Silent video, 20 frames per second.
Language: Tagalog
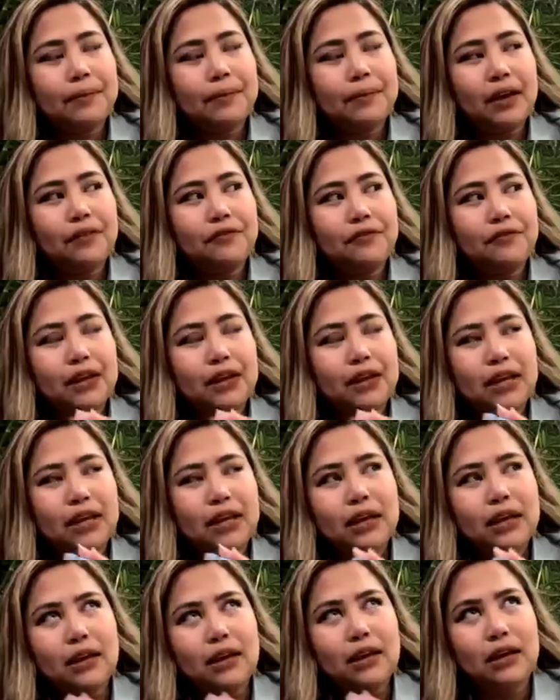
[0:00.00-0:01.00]
every,
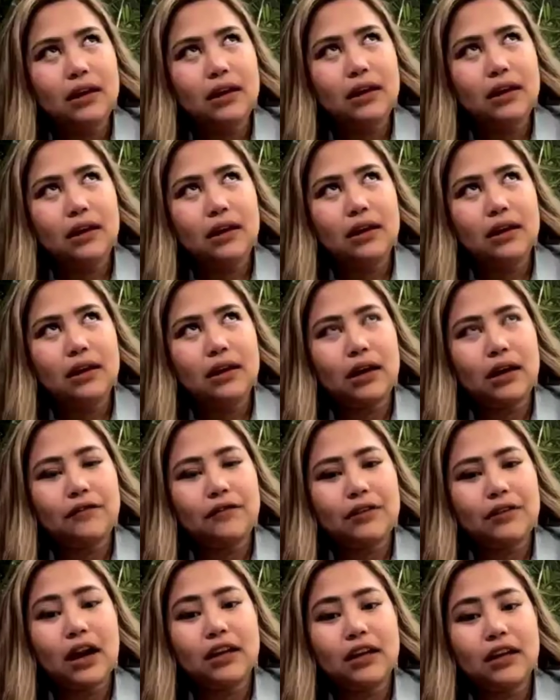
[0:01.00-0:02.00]
every
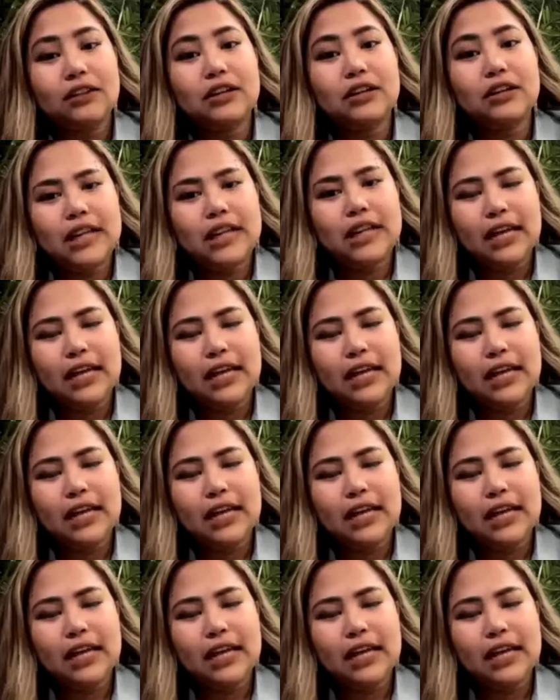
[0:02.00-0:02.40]
other day,